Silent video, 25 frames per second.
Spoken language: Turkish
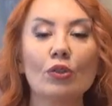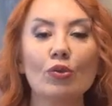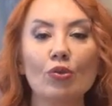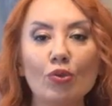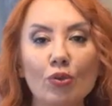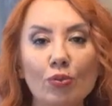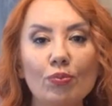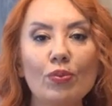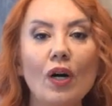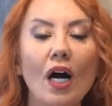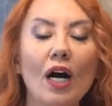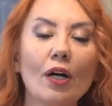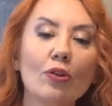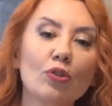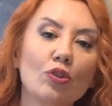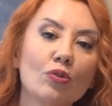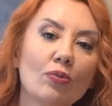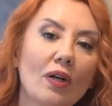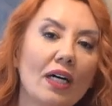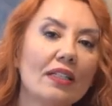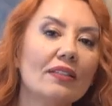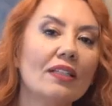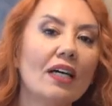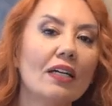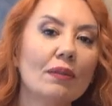tüm bu
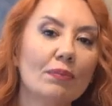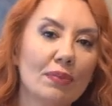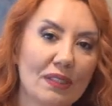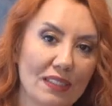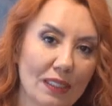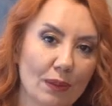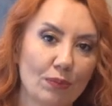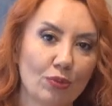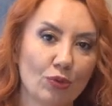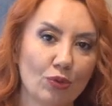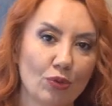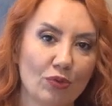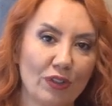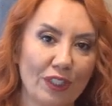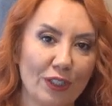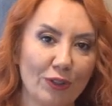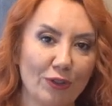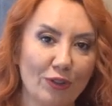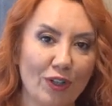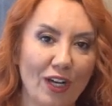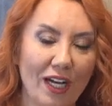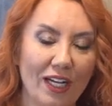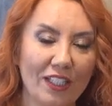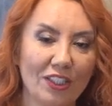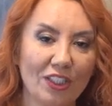argümanlar bize bunu
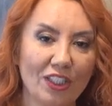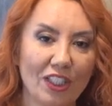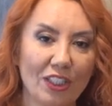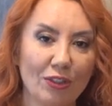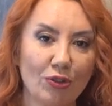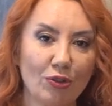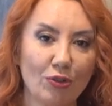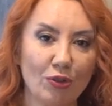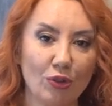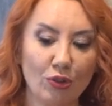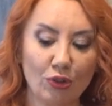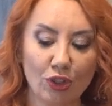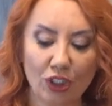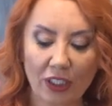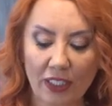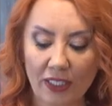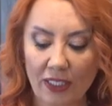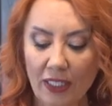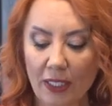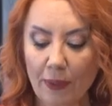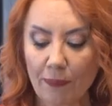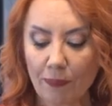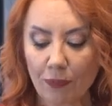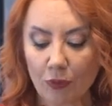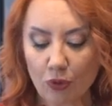veriyor her şeyden önce.